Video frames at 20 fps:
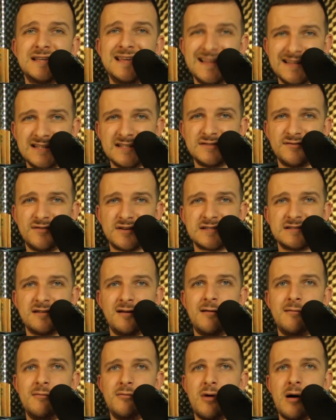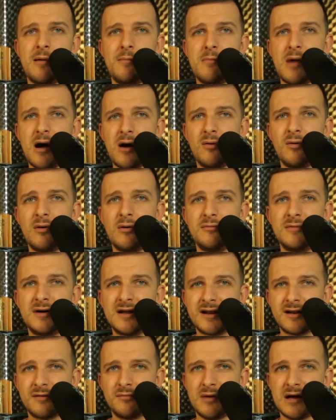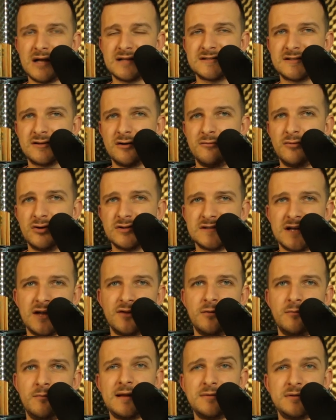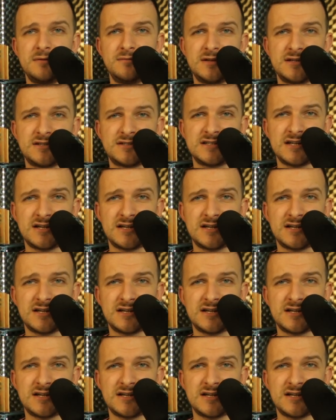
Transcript: kiedyś Warszawa była małą rybacką osadą. W tamtym też